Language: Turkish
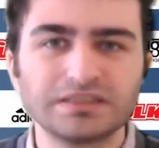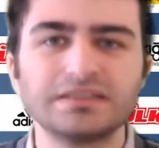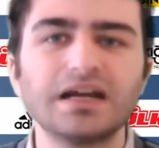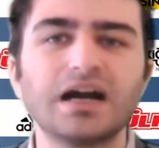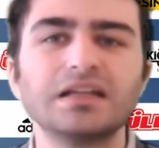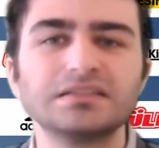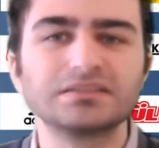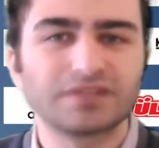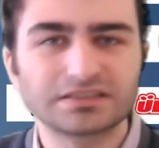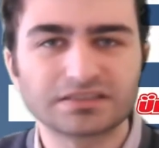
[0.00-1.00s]
Ne haliniz
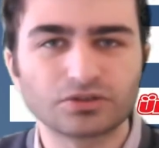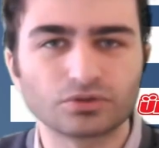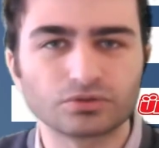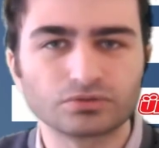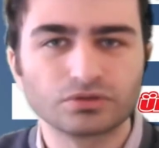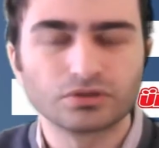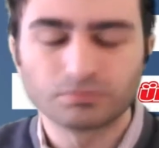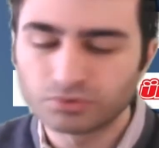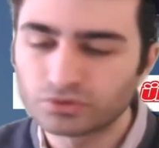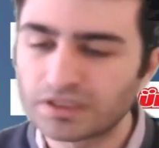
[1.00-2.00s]
varsa diyorum
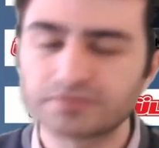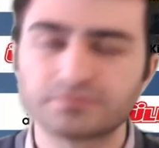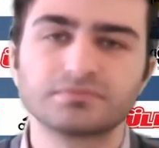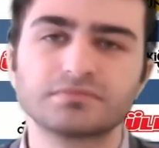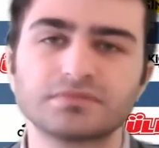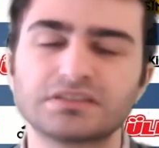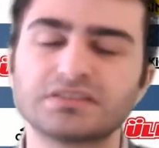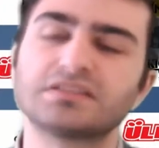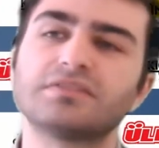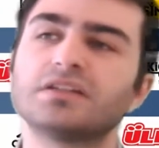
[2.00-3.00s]
Buradan siz
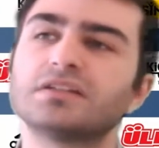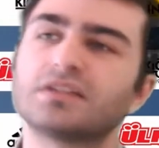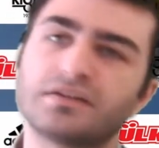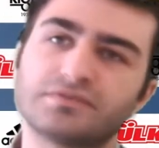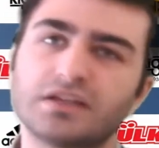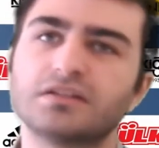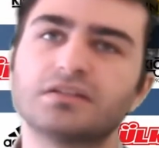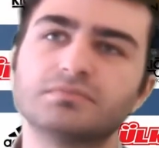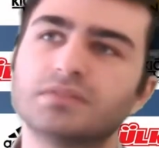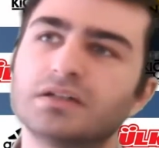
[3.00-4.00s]
sevgili taraftarlarım
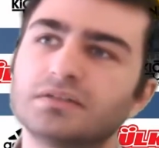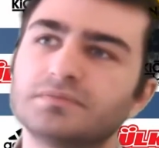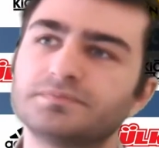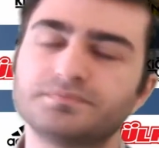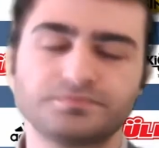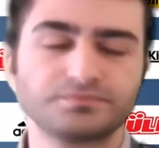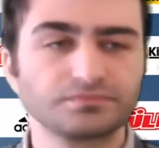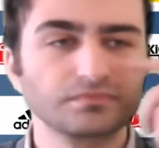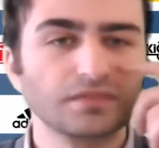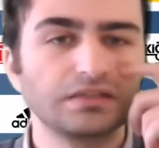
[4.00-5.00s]

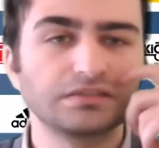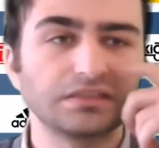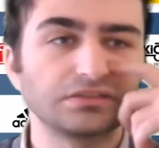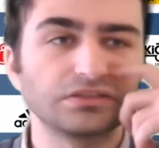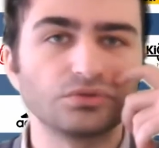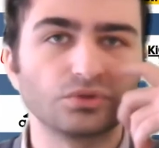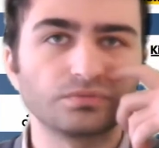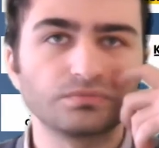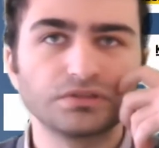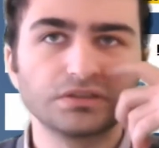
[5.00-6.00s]
sesleniyorum.
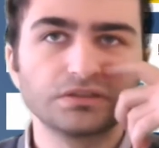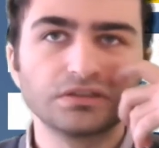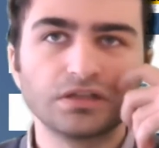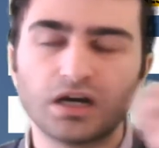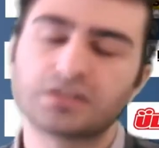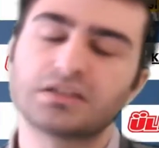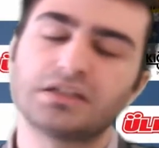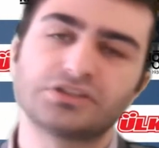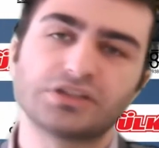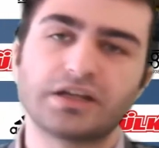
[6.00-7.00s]

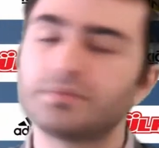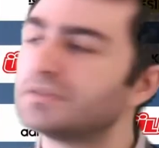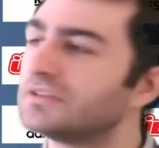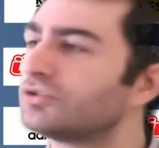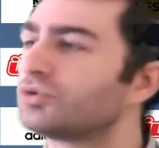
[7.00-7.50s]
Arkadaşlar hepinizi çok